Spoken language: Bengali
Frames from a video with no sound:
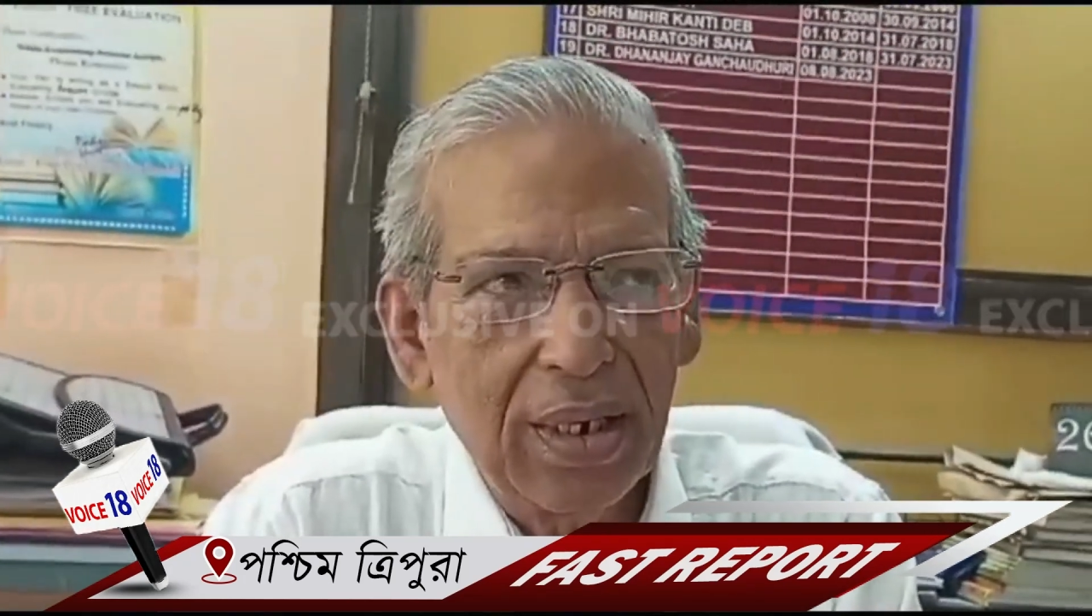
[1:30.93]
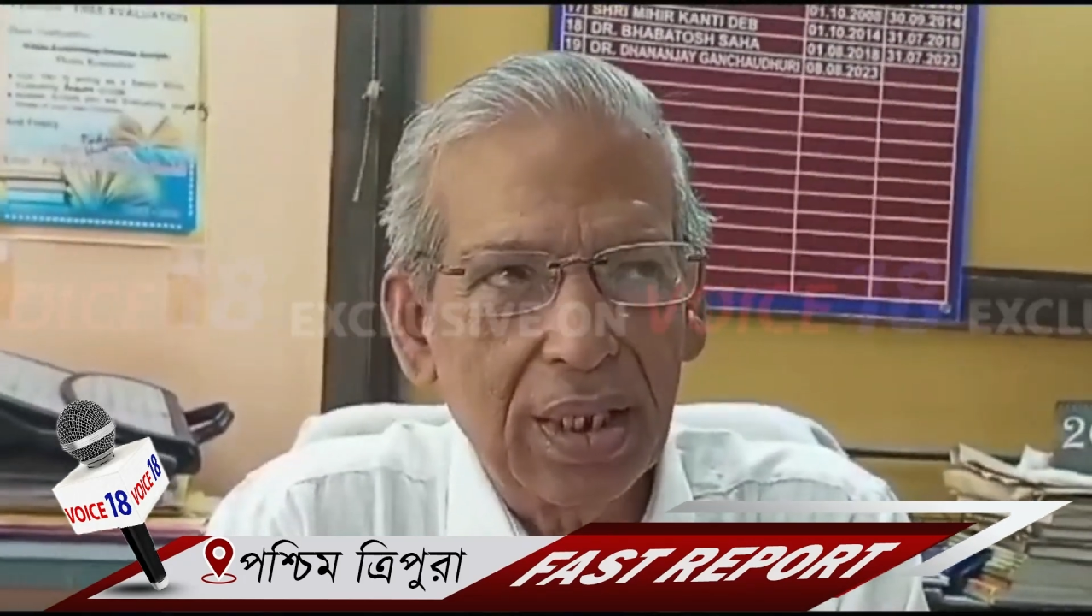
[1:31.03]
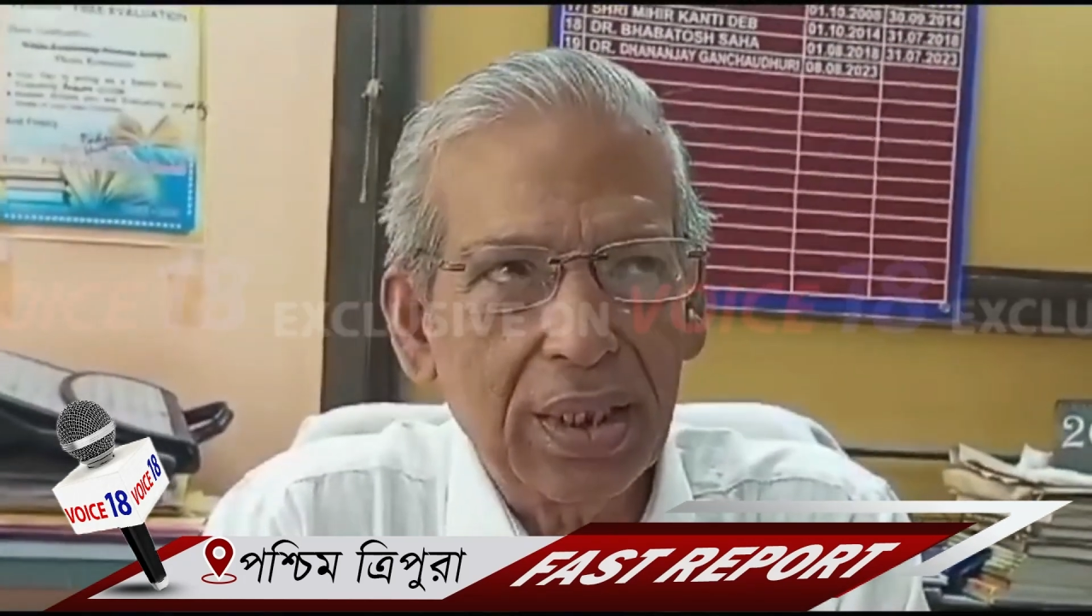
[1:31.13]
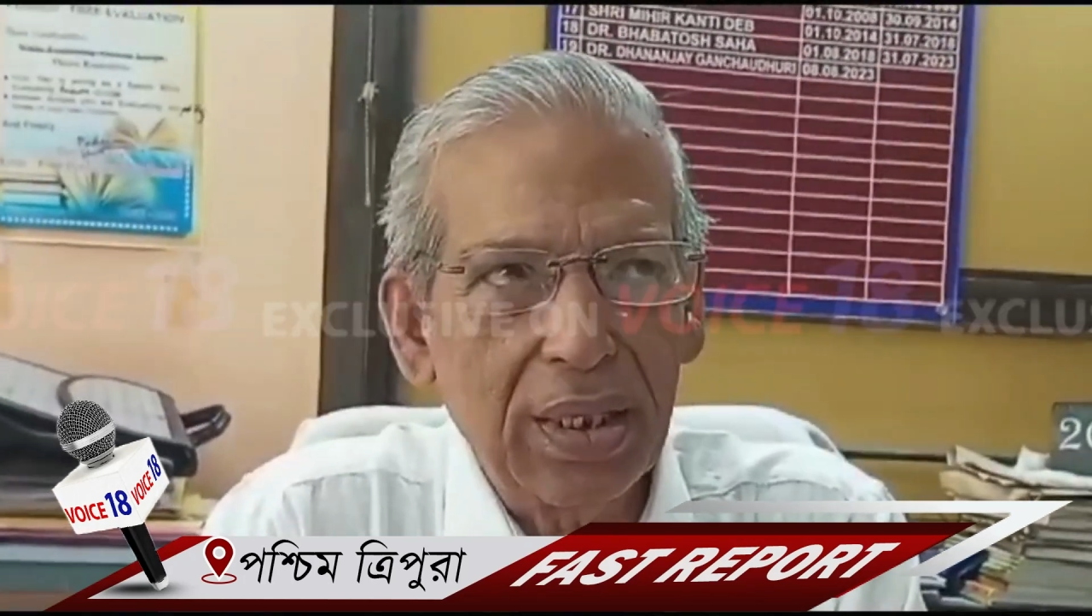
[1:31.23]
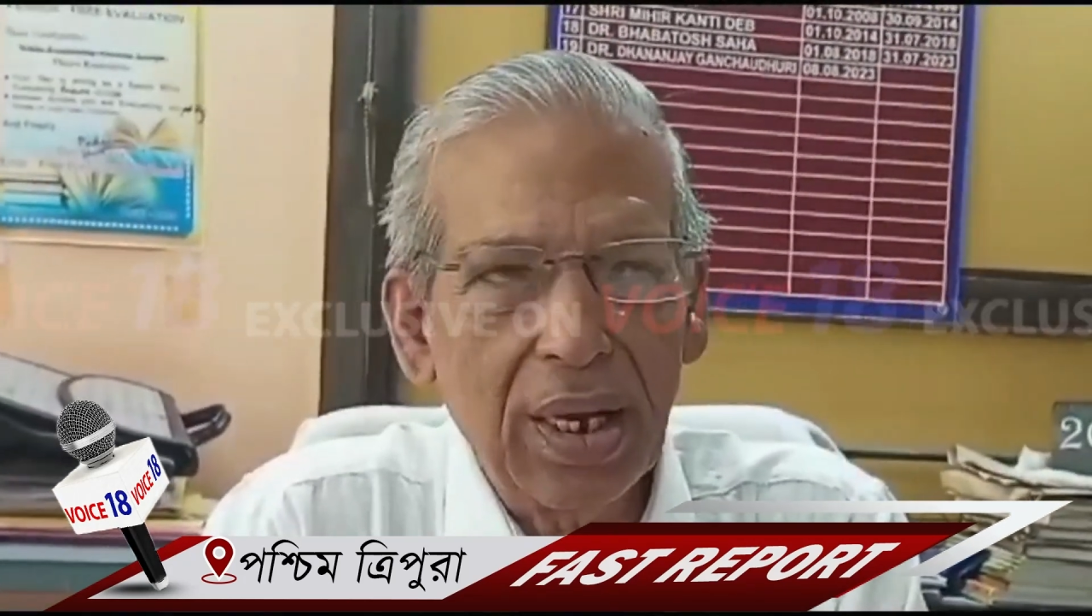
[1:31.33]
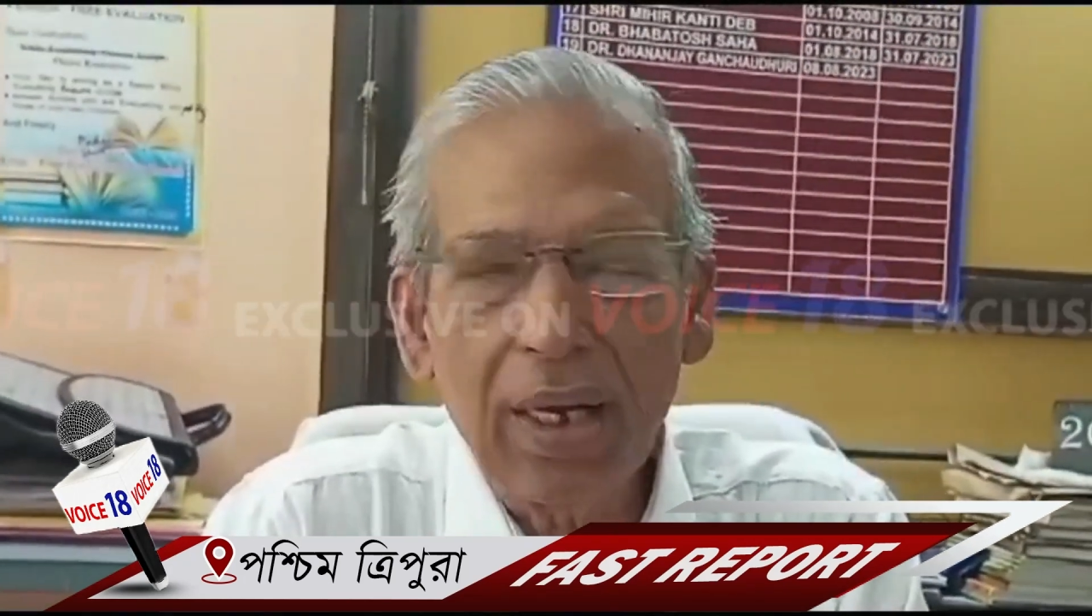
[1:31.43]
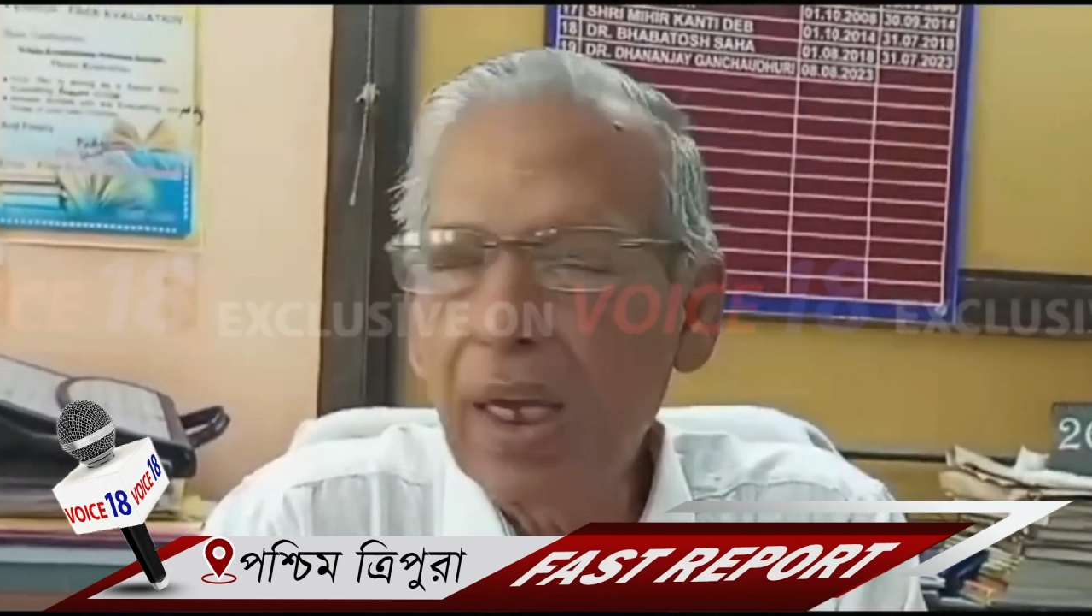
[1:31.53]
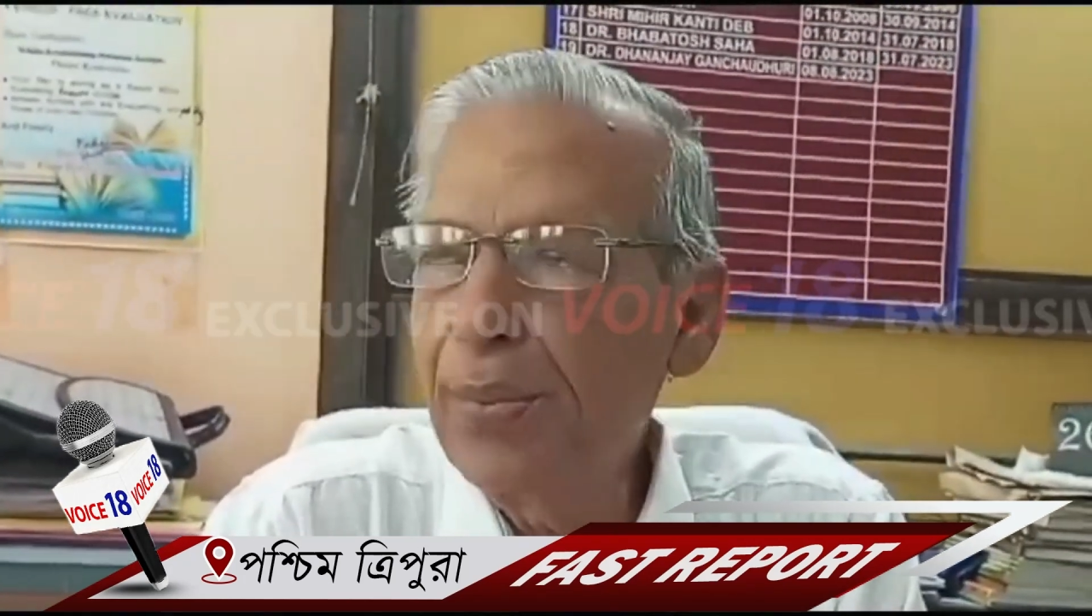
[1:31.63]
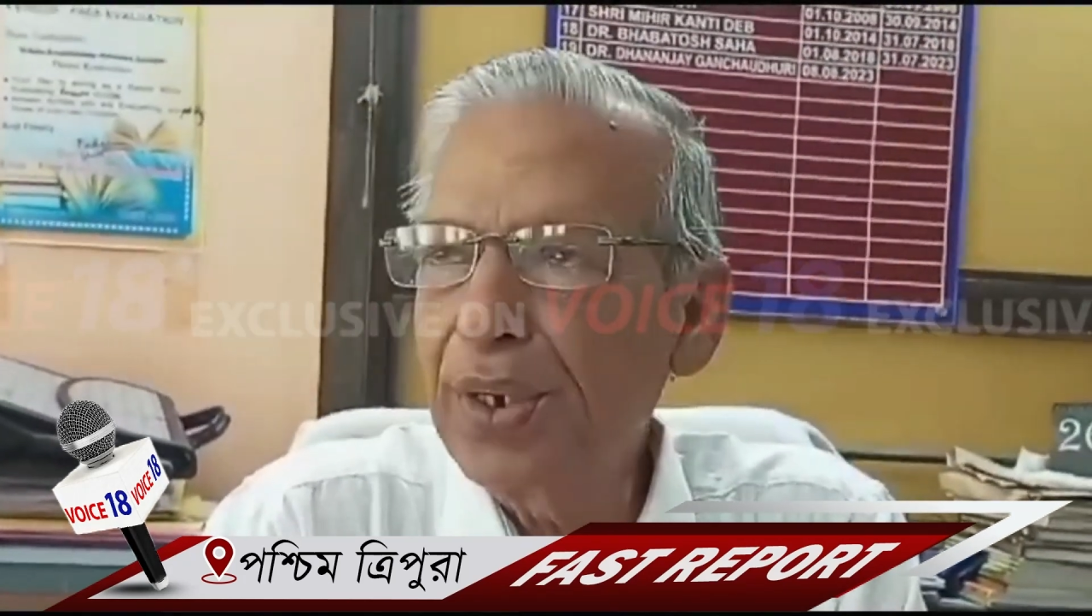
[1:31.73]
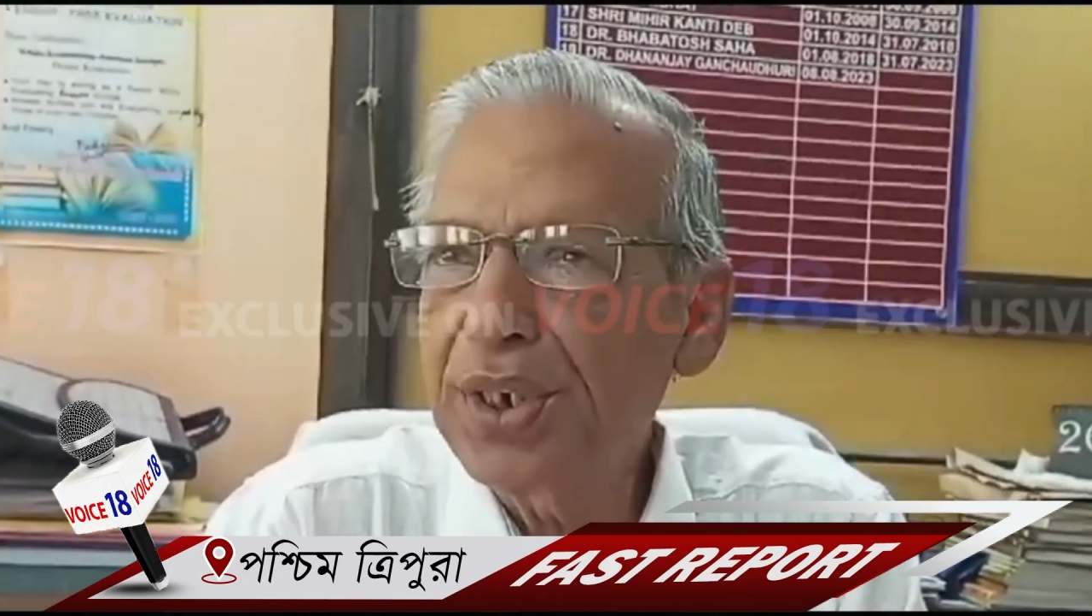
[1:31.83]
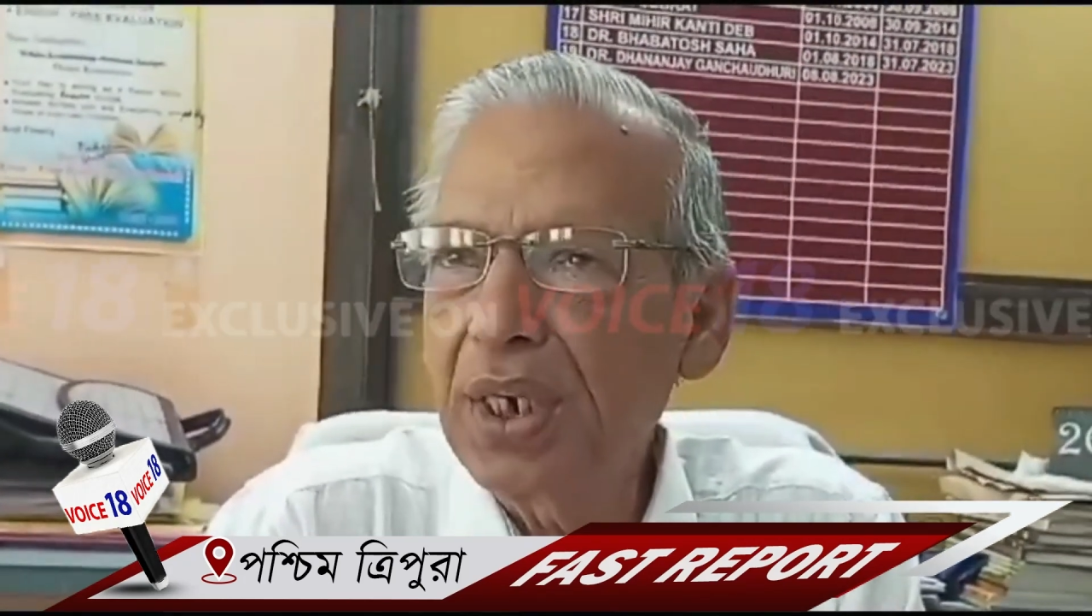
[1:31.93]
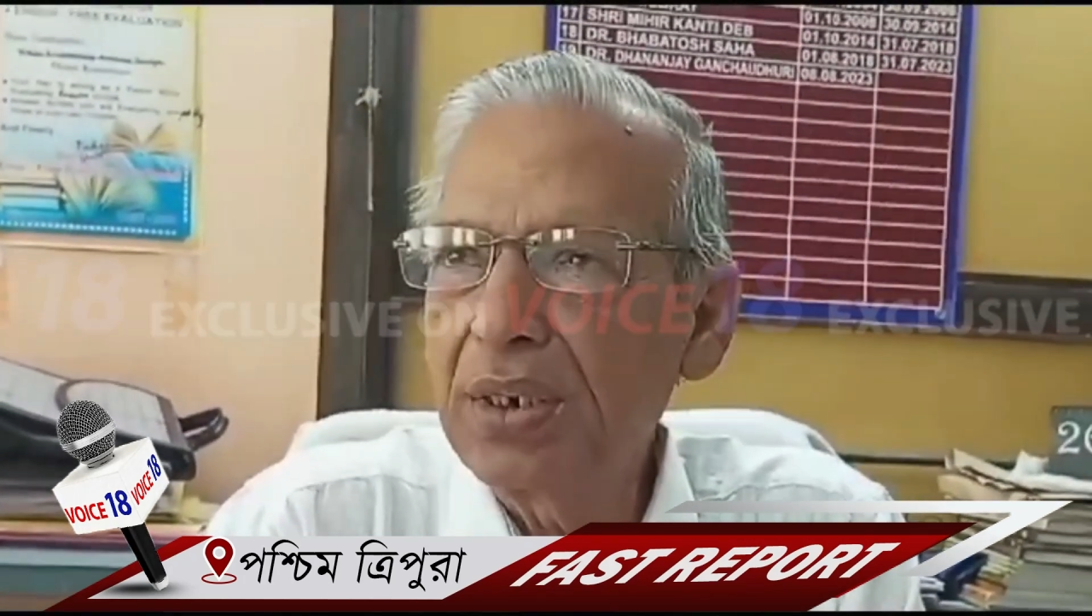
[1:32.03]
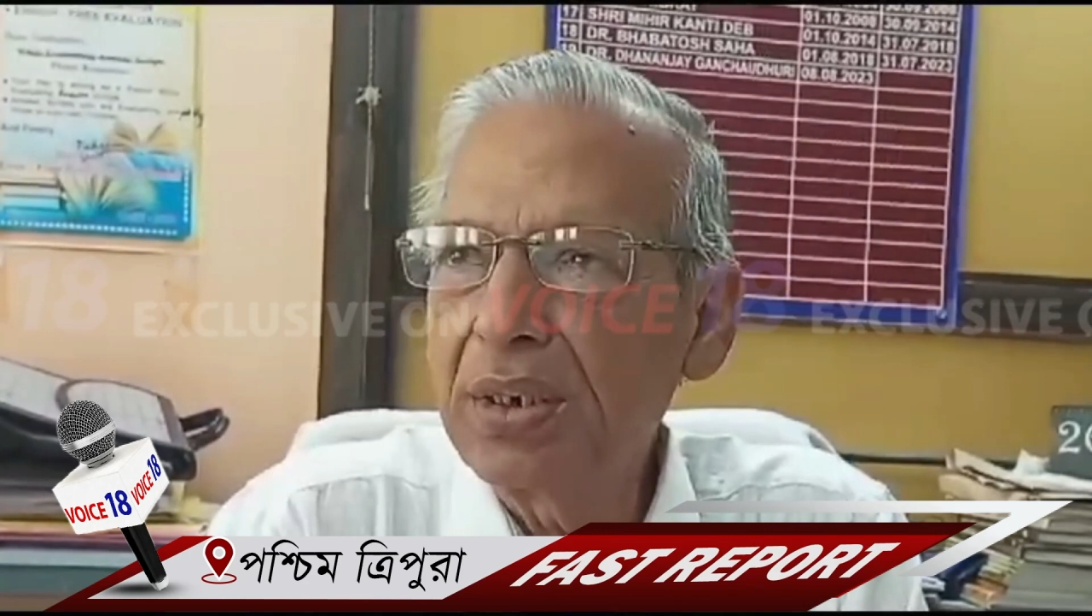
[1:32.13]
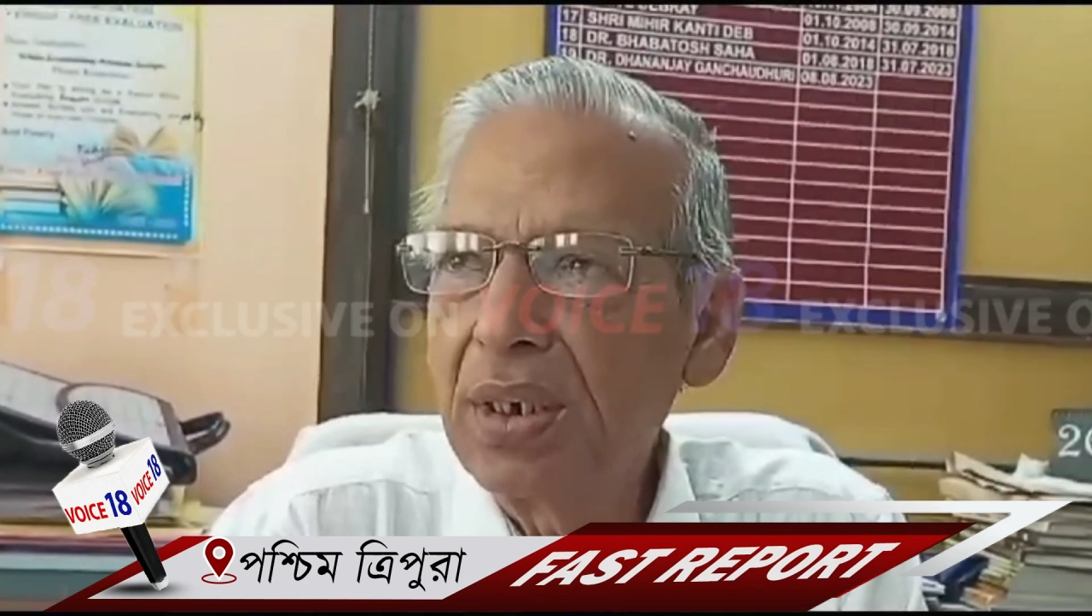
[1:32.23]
খাতা দেখা এই মাসের